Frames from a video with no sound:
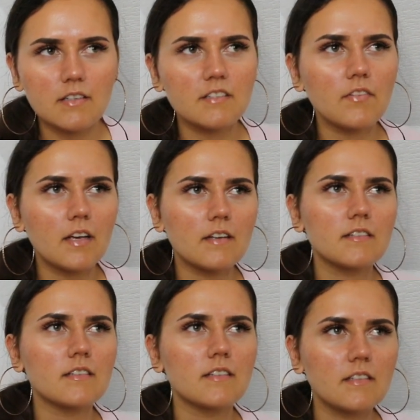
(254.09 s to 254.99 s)
Deswegen
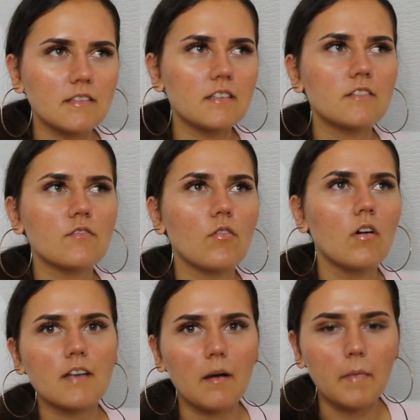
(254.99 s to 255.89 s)
ist es jetzt nicht so
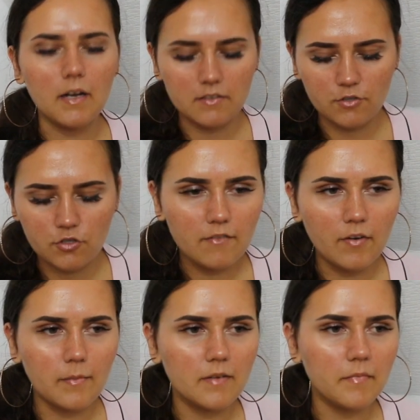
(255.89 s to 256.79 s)
dramatisch,
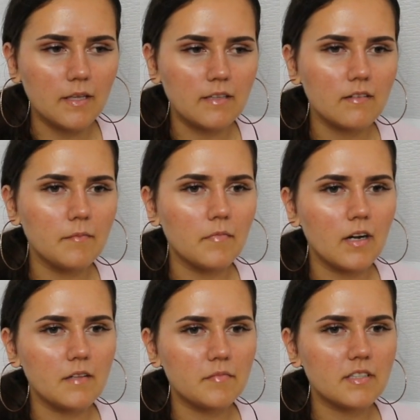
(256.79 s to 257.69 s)
wenn man
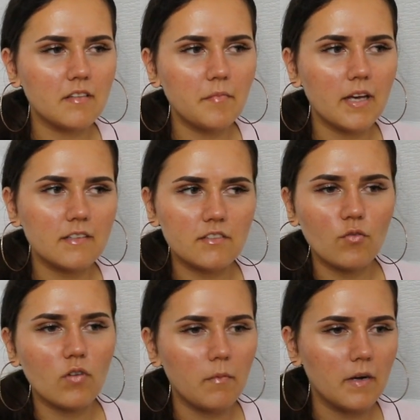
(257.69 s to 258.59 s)
mal ein bisschen mehr isst
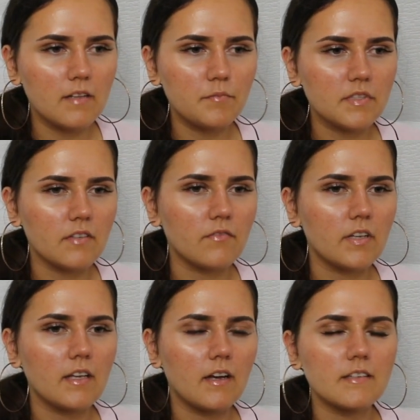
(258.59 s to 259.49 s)
oder mal ein bisschen
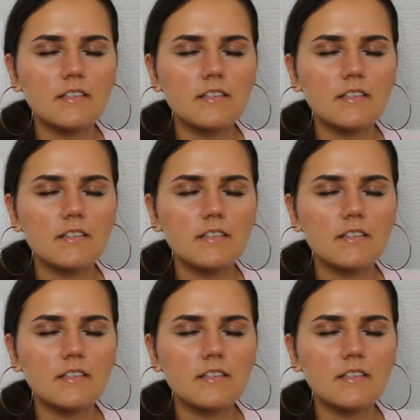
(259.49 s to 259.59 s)
weniger.